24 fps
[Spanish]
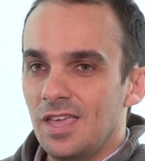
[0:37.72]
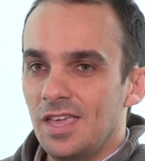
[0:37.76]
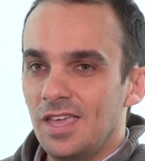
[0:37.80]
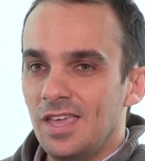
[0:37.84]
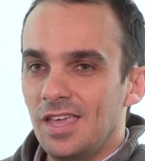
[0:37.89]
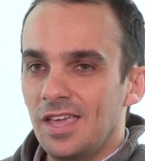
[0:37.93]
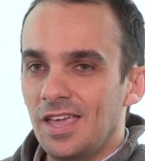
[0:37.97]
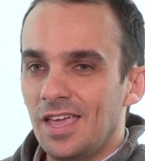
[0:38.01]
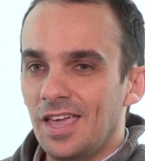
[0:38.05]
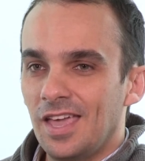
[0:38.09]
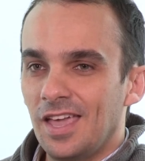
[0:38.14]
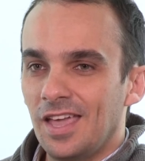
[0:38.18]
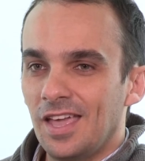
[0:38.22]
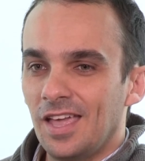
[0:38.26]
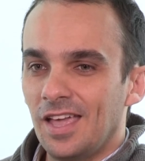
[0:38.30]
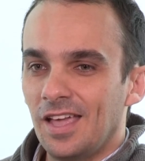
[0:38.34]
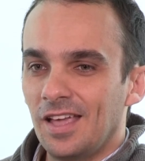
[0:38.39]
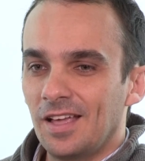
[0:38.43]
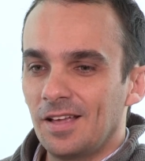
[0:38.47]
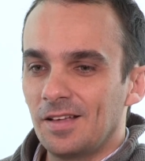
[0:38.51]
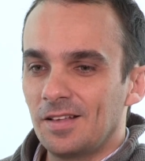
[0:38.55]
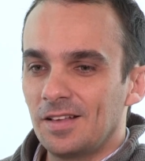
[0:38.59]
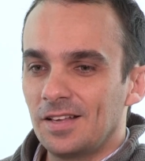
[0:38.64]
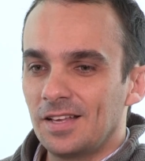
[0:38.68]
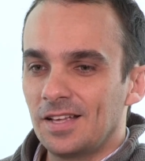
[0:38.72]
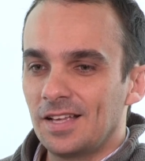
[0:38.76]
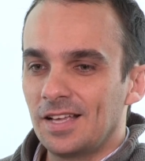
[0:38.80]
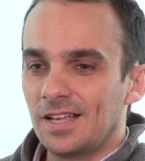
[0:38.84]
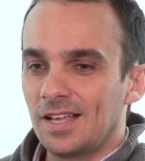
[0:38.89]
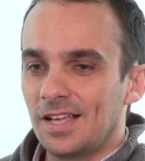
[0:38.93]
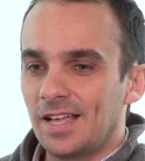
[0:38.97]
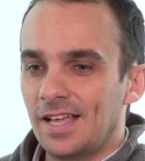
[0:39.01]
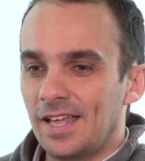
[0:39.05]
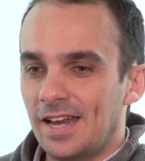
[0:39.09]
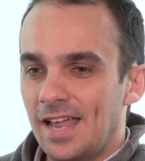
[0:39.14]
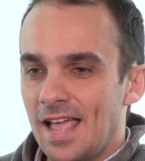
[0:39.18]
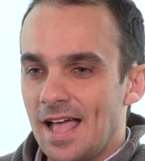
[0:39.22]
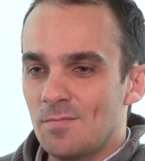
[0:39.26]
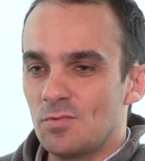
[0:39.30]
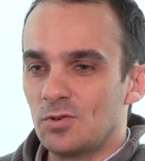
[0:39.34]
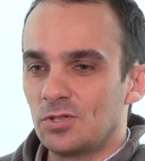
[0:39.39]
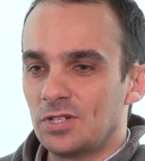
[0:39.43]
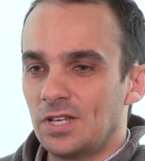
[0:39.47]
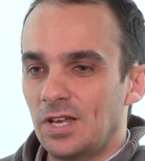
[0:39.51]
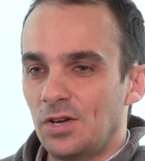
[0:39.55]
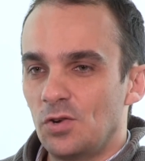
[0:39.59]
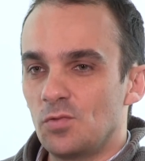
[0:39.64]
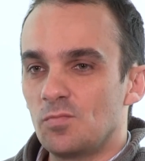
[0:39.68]
y que
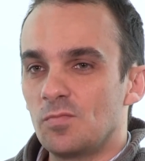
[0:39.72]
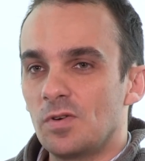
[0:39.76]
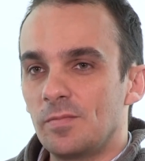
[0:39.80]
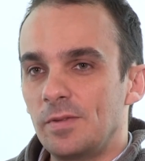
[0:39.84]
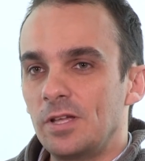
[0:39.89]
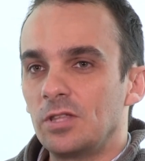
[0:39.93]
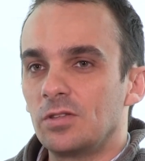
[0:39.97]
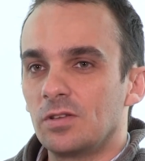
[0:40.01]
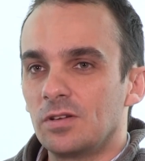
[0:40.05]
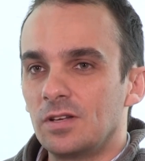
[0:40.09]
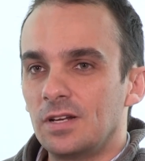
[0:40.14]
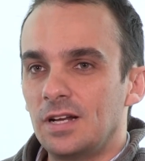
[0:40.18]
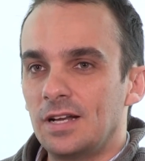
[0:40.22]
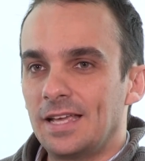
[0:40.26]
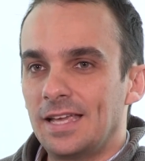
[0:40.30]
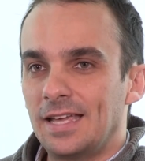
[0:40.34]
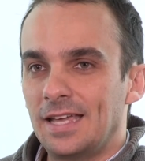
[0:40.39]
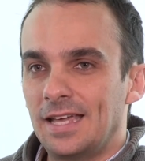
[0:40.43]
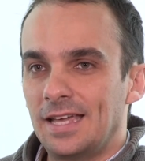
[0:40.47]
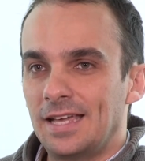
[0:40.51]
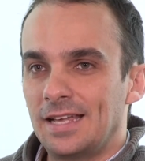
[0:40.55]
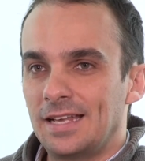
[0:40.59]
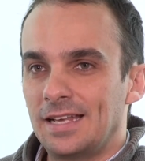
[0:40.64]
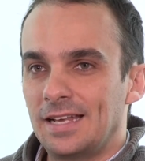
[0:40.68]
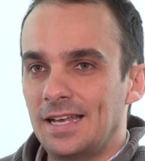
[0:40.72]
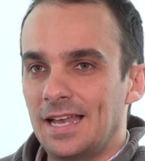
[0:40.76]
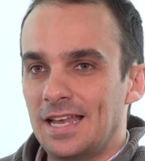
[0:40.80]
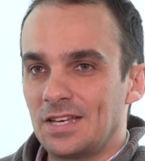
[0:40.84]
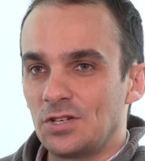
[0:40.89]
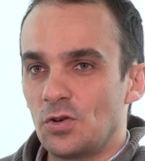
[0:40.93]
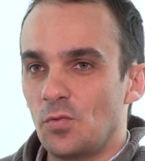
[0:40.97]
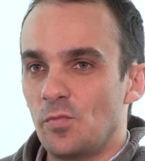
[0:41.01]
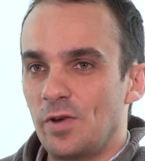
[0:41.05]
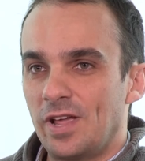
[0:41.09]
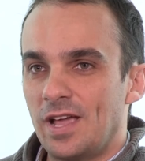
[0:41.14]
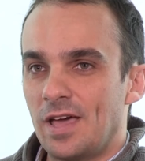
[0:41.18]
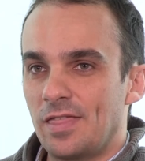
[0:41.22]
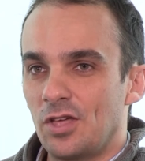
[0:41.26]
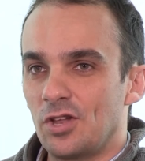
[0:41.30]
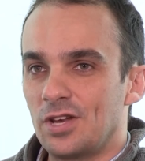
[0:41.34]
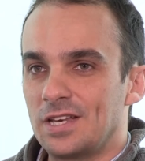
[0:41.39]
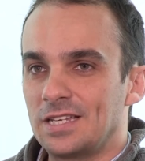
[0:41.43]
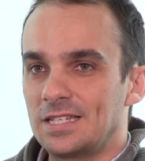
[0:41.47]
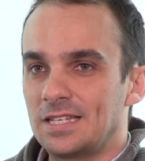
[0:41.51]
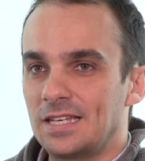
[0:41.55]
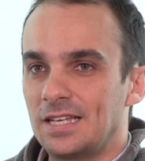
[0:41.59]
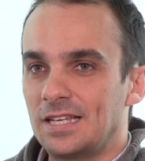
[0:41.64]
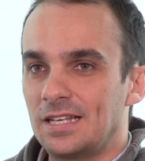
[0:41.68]
creamos en un momento en el que las
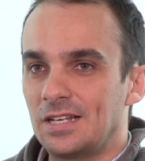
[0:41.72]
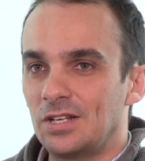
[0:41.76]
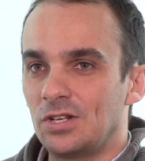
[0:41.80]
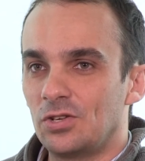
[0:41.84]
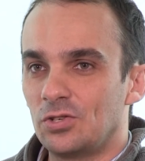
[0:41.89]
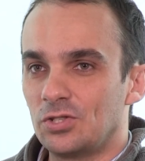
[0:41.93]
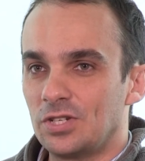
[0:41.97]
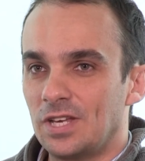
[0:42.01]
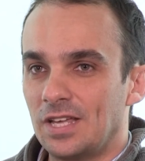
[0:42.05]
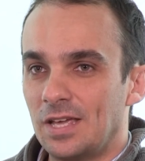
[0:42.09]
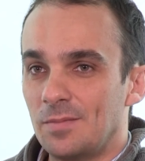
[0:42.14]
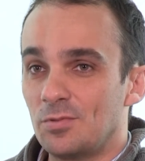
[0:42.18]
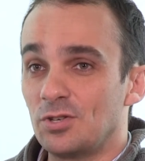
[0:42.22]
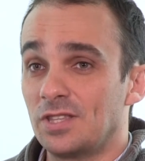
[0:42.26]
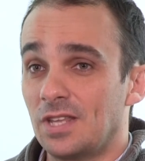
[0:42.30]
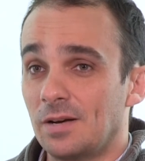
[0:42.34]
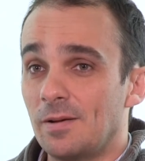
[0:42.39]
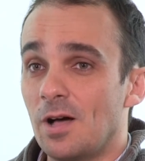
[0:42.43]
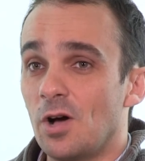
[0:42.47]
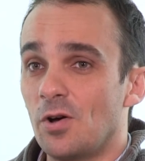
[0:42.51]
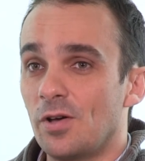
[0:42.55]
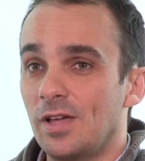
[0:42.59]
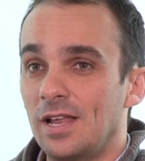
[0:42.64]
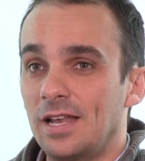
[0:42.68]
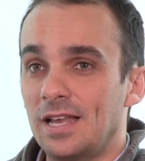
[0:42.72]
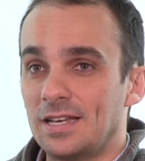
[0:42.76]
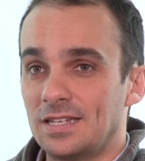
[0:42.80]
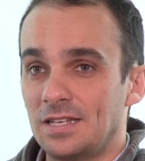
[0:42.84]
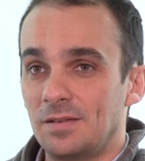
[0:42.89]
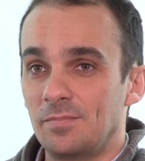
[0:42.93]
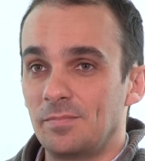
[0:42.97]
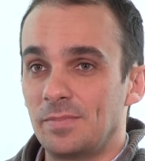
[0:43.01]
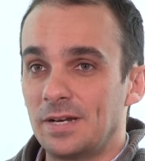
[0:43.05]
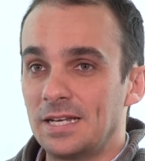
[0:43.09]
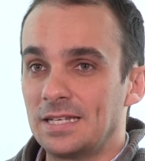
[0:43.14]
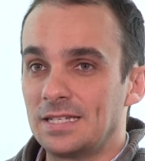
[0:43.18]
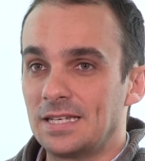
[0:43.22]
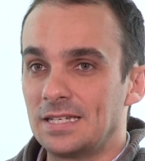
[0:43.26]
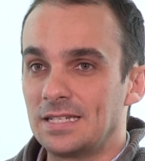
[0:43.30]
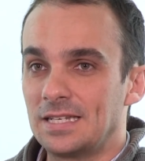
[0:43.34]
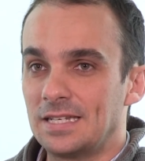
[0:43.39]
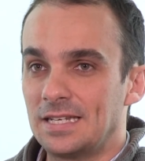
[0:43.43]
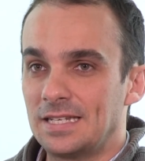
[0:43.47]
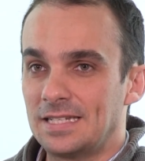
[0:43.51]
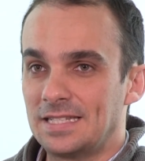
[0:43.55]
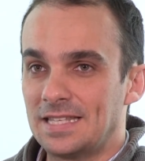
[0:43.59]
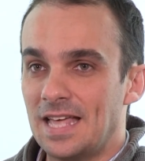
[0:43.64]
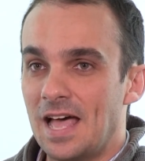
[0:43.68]
comunicaciones en los equipos de trabajo y en las empresas
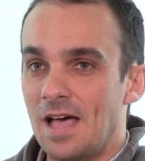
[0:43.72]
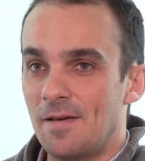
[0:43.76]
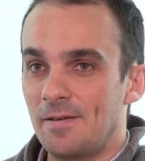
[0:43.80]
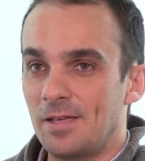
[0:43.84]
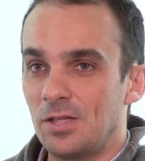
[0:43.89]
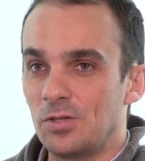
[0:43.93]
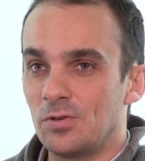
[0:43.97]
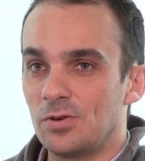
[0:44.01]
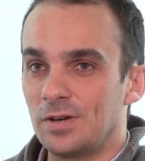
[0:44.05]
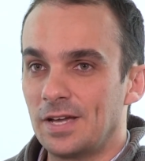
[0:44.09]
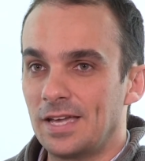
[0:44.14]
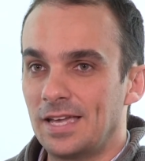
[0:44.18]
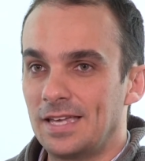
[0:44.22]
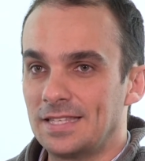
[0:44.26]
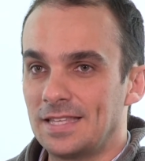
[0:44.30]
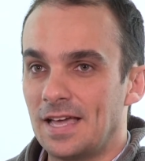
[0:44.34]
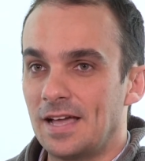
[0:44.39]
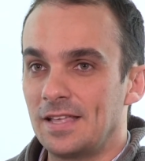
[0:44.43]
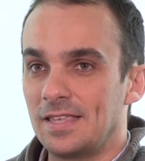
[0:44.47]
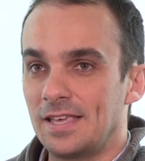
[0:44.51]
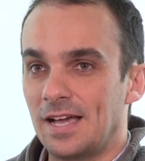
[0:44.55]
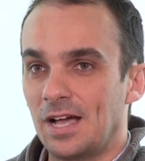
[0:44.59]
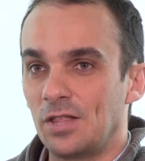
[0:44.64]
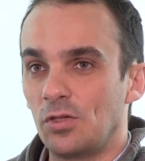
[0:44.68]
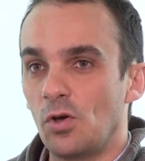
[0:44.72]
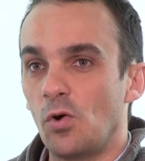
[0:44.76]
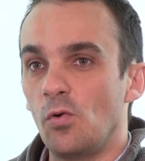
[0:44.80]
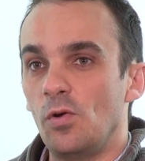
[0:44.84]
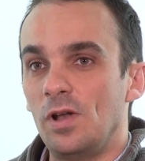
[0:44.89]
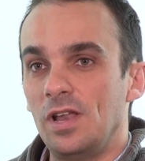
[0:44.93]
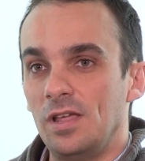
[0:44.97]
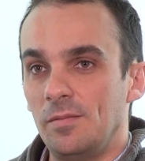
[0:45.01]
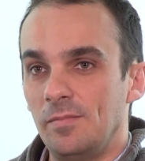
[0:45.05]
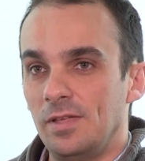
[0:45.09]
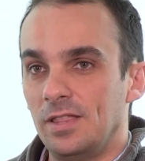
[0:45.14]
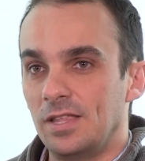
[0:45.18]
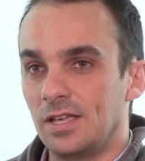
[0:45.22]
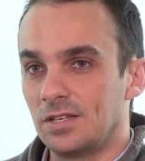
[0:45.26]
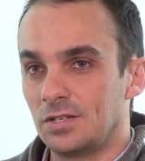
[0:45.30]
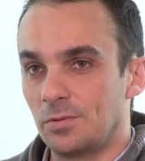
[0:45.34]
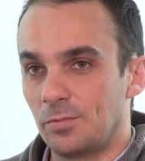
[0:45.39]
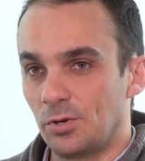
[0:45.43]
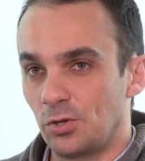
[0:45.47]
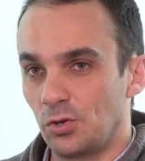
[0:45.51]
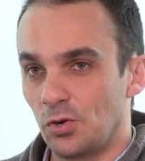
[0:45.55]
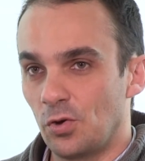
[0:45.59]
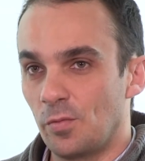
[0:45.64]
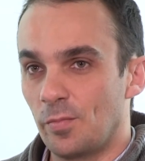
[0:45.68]
se eh, estaba viendo que estaban llegando a un límite,
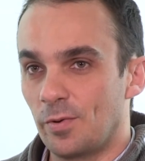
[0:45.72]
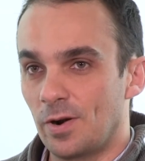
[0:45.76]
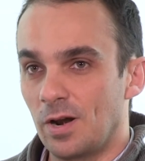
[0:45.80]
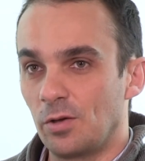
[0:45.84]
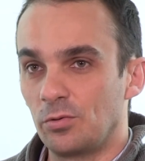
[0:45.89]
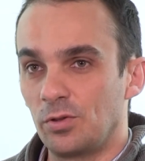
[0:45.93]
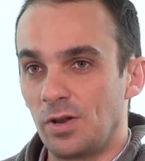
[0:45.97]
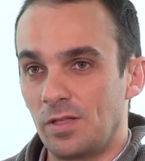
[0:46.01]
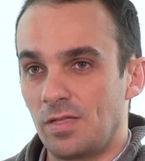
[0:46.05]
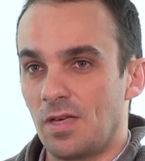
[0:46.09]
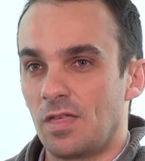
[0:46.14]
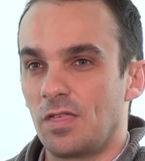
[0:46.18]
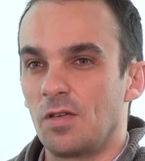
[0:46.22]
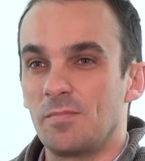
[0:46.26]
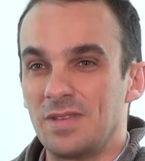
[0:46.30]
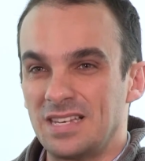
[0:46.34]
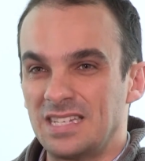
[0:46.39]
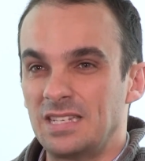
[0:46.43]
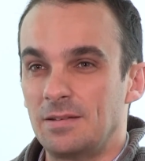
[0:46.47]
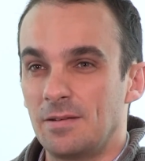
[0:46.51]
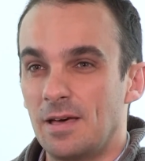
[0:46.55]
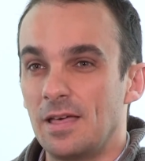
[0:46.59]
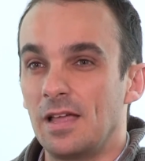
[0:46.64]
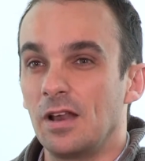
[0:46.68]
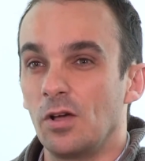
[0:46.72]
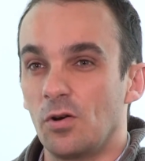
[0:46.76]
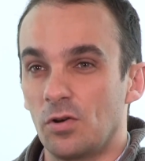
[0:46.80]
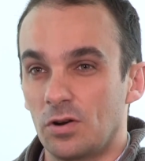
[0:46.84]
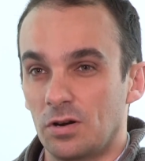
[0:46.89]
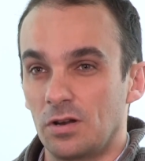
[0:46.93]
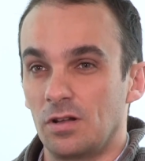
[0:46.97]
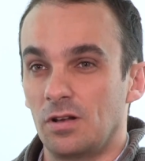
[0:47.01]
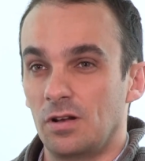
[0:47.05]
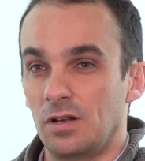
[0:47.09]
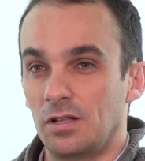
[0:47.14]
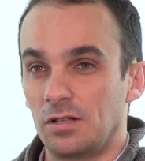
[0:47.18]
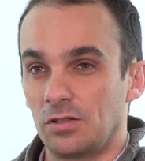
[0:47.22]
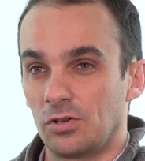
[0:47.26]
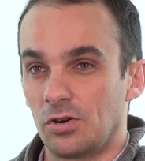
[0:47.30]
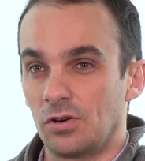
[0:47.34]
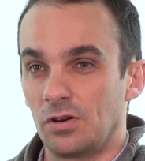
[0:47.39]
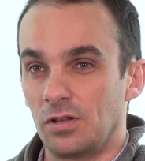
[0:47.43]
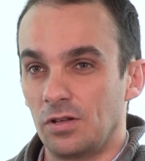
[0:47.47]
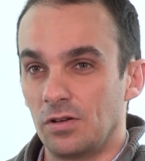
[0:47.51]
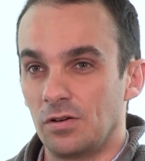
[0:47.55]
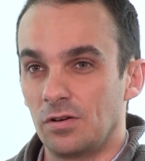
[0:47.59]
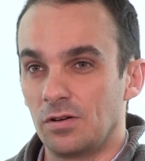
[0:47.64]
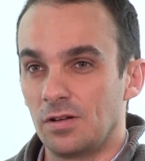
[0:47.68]
sobre todo por la utilización masiva del correo
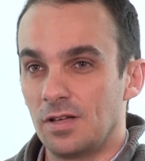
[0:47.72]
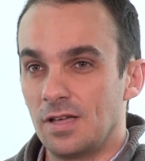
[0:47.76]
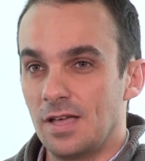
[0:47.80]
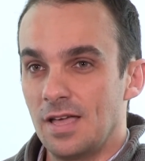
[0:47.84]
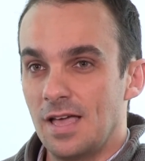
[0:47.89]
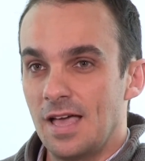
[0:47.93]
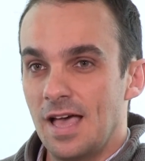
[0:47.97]
electrónico.